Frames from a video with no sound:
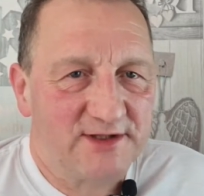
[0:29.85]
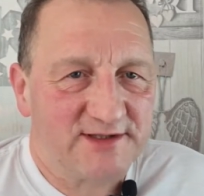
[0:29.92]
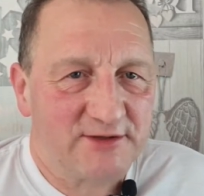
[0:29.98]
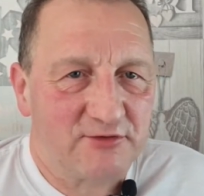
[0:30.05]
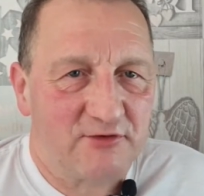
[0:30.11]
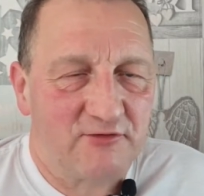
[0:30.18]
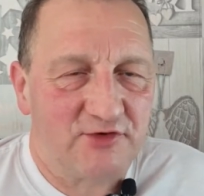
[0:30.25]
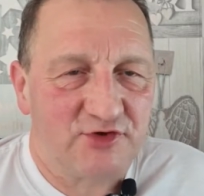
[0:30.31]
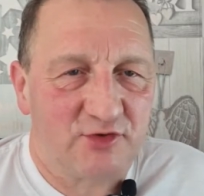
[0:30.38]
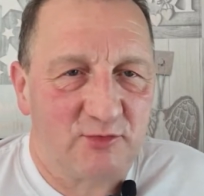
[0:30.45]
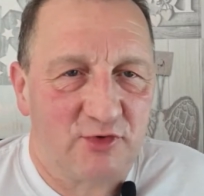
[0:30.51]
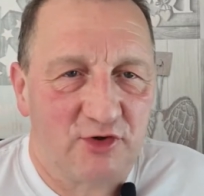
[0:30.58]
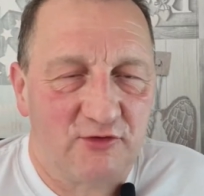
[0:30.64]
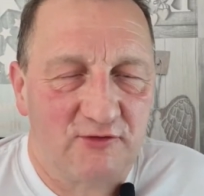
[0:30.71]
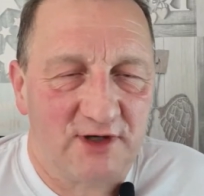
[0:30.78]
jest całkowicie
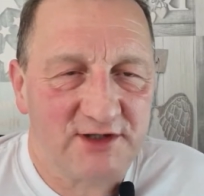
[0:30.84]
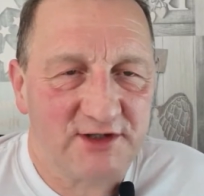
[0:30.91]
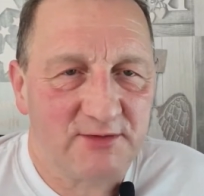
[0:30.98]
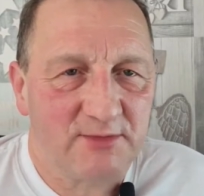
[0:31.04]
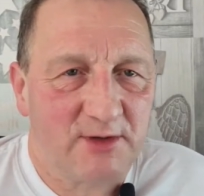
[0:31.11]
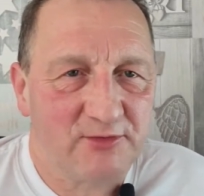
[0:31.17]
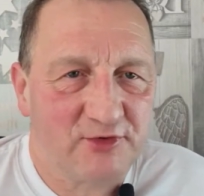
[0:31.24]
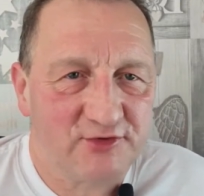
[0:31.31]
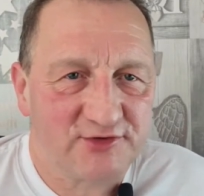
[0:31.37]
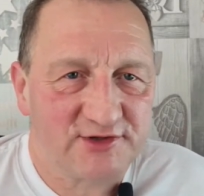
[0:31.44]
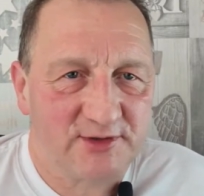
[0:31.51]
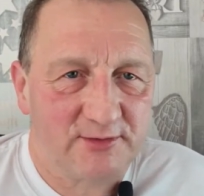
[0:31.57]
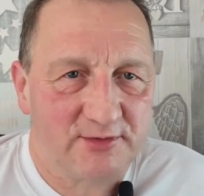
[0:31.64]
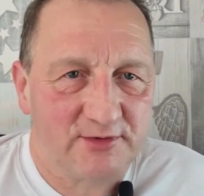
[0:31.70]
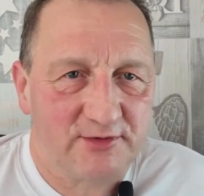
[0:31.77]
odblokowany, mam
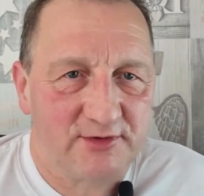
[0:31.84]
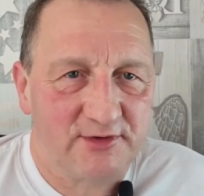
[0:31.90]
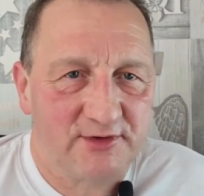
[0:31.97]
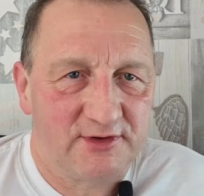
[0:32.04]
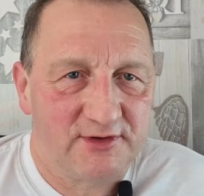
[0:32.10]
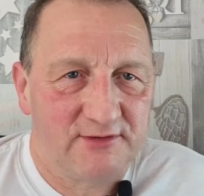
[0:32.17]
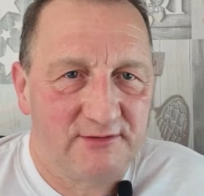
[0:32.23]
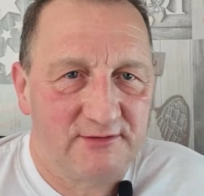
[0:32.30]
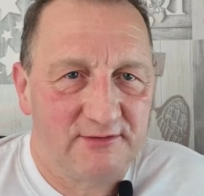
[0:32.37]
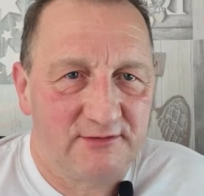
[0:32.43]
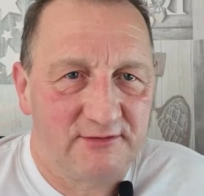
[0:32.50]
dostęp y,